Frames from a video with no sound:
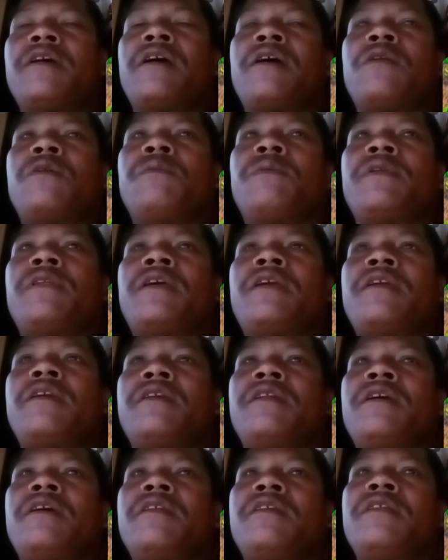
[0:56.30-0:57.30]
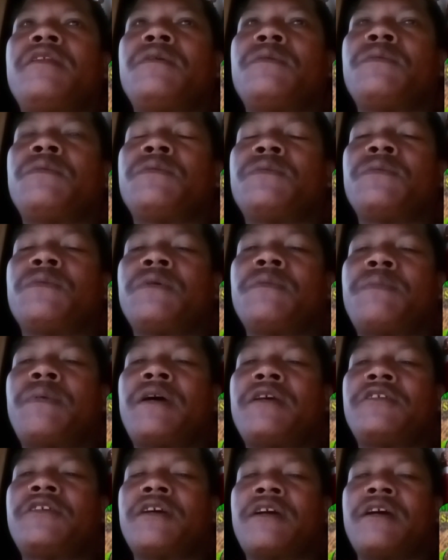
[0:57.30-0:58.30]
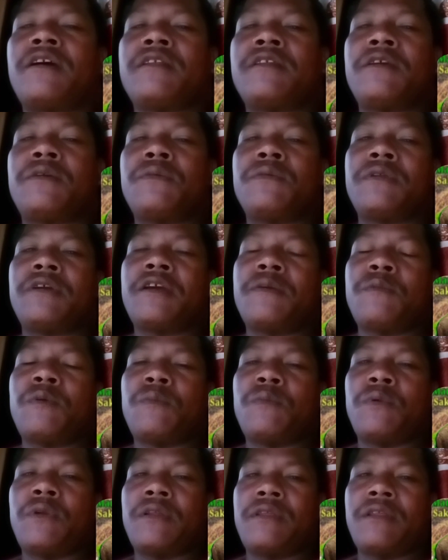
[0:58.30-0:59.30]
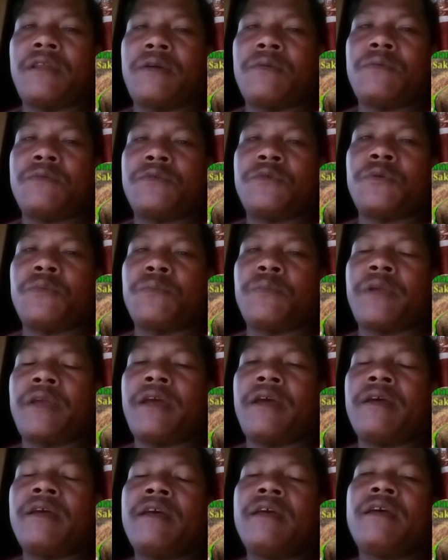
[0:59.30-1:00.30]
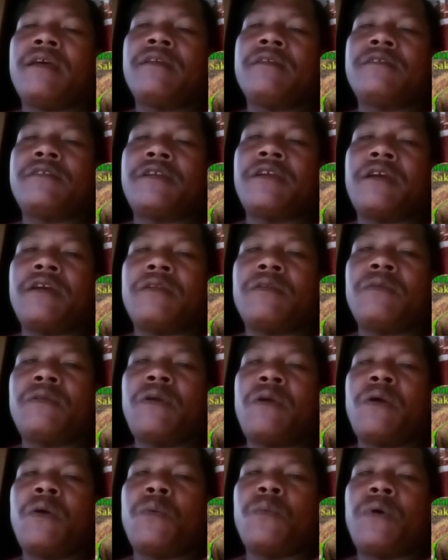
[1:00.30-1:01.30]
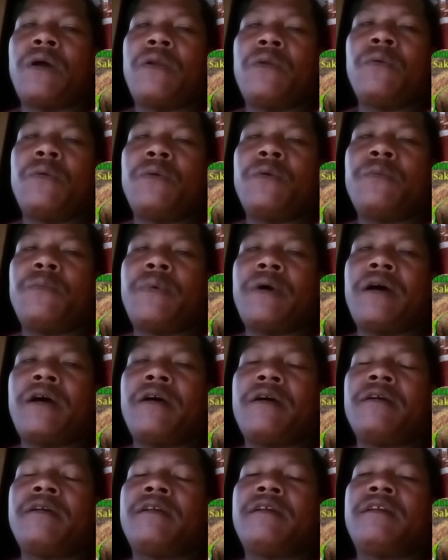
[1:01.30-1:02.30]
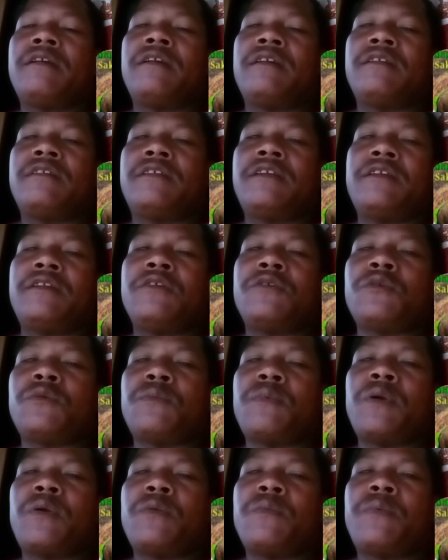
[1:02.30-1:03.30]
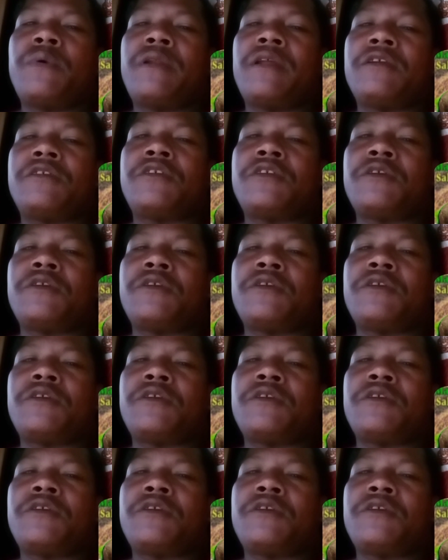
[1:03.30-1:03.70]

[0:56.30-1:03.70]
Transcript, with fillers: garo garobada iria ni ngo ba sakkan de kon de mot na kusyum bia jian walo ba jeni somayo ba na